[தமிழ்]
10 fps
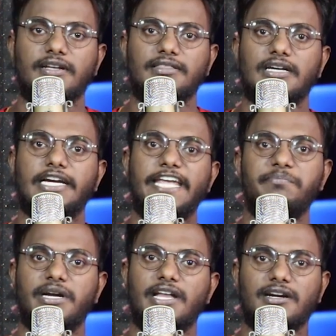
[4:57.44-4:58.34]
இந்த
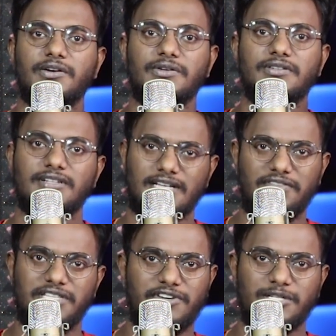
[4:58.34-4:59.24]
கைம்பெண்ணாக இருக்கட்டும்
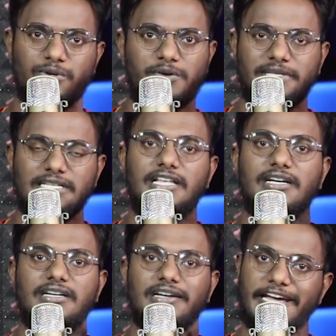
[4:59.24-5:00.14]
அதை விதவைன்னு சொல்லுவோம்
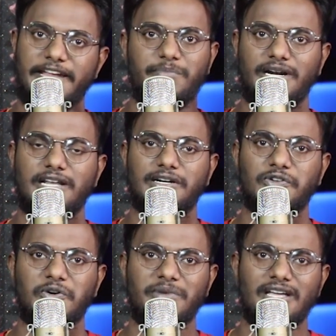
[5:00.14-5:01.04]
பார்த்தீங்களா கைம்பெண்ணாக
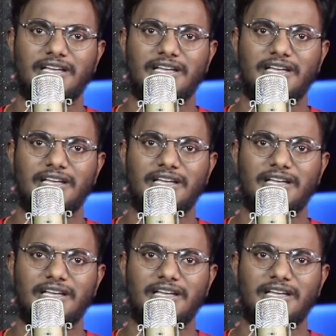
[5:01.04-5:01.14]
இருக்கட்டும்